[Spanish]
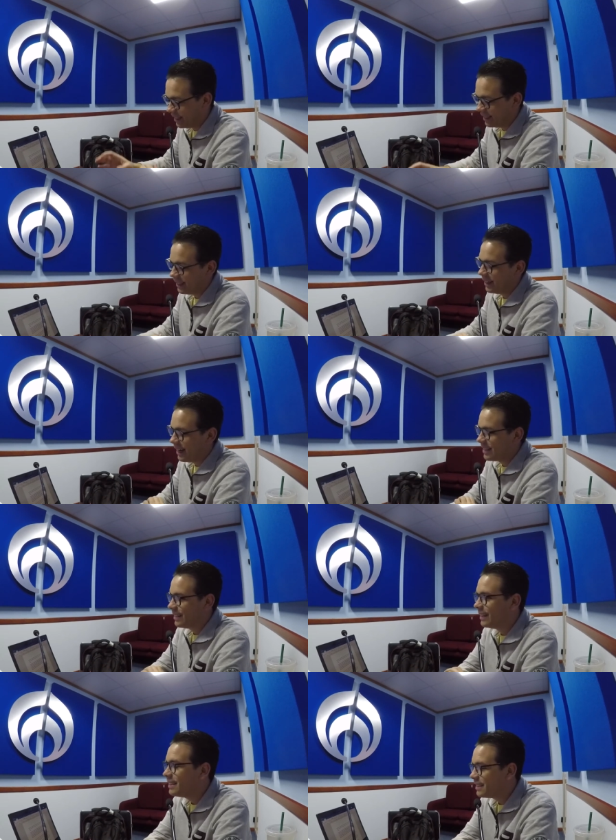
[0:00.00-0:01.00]
de entre las
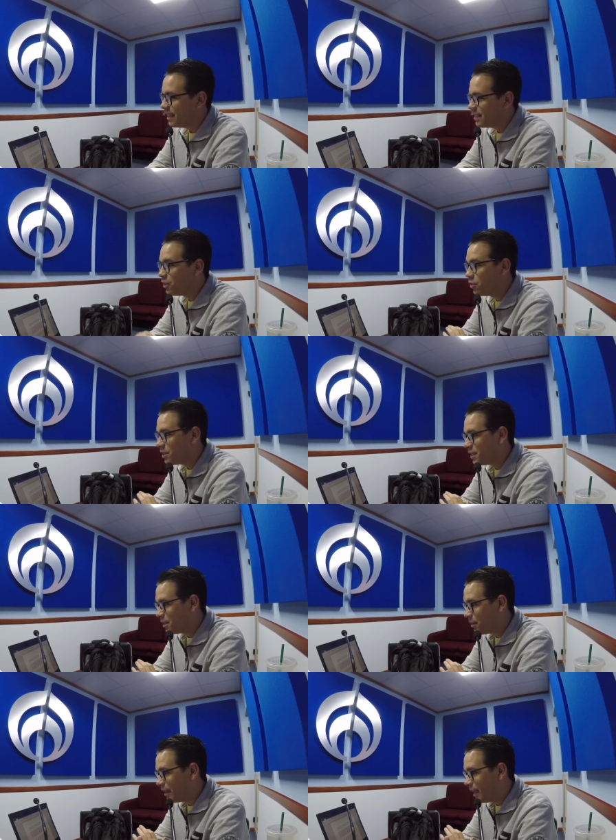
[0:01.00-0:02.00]
cenizas, no sé si
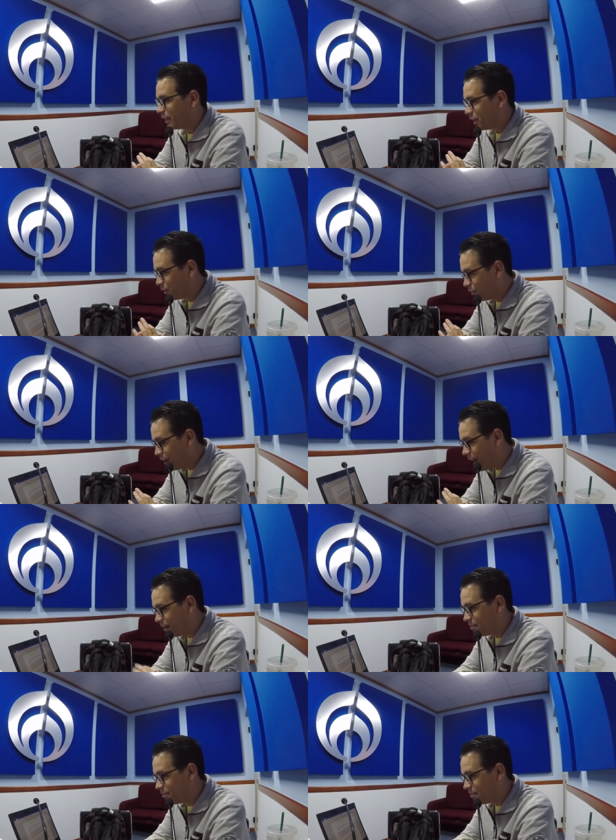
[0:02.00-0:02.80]
vaya a triunfar,